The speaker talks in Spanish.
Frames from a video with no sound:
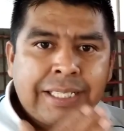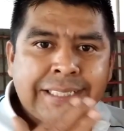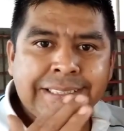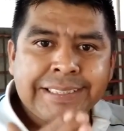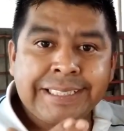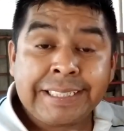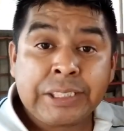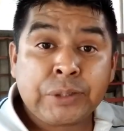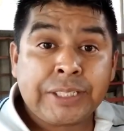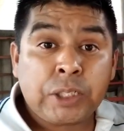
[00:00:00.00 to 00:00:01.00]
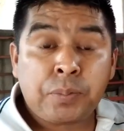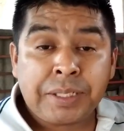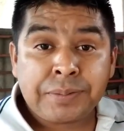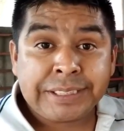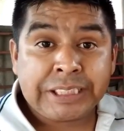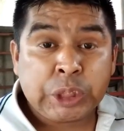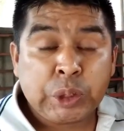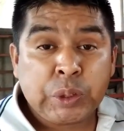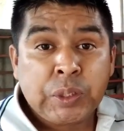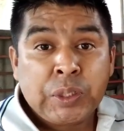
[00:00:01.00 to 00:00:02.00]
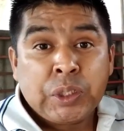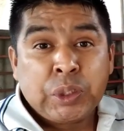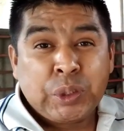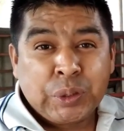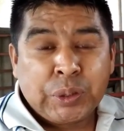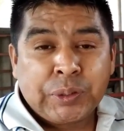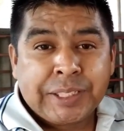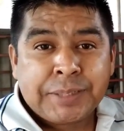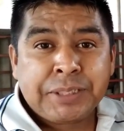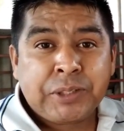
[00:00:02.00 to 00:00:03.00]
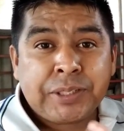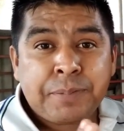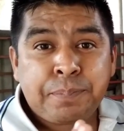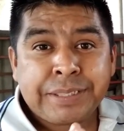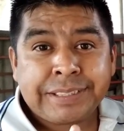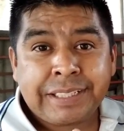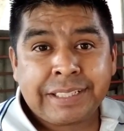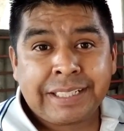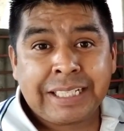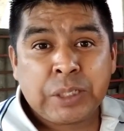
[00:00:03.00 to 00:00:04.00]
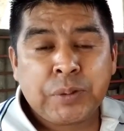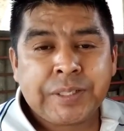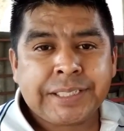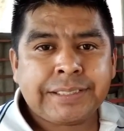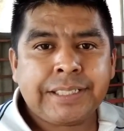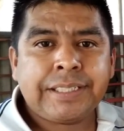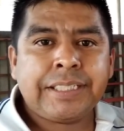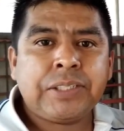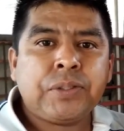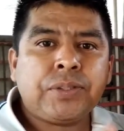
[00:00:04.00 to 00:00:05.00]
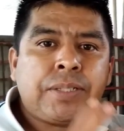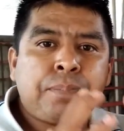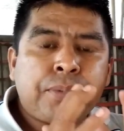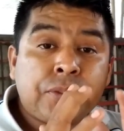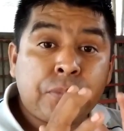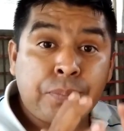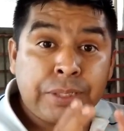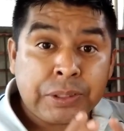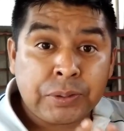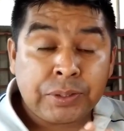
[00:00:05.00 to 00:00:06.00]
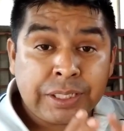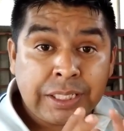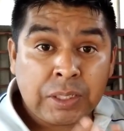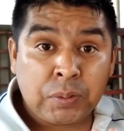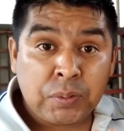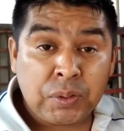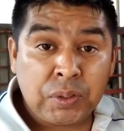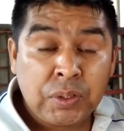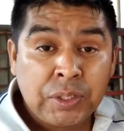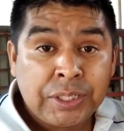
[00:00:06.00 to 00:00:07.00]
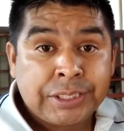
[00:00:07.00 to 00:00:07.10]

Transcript: Así es que dentro de lo más básico, yo creo que es mejor empezar algo que esté dentro del presupuesto de cada uno.